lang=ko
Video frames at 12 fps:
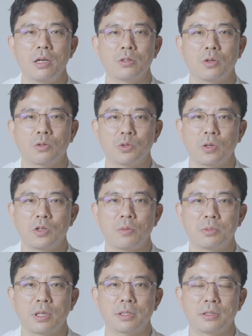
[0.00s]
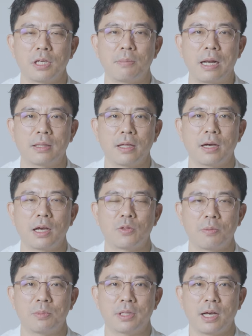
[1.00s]
척추관 협착증이 발생하게
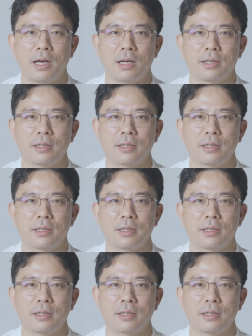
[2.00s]
됩니다.